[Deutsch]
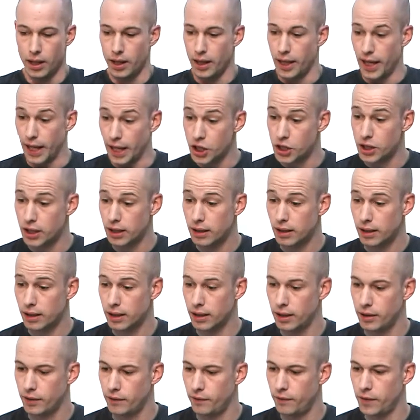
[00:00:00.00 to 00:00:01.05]

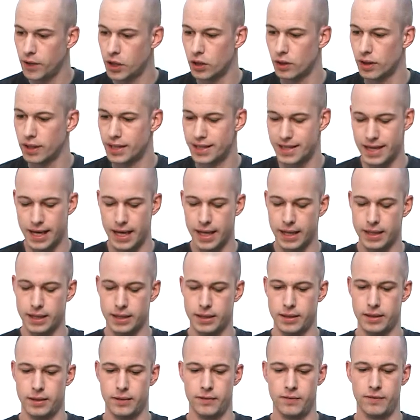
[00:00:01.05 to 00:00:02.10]
Hersteller, wie schon
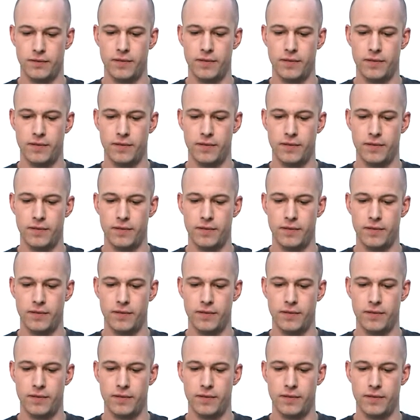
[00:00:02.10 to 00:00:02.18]
gesagt,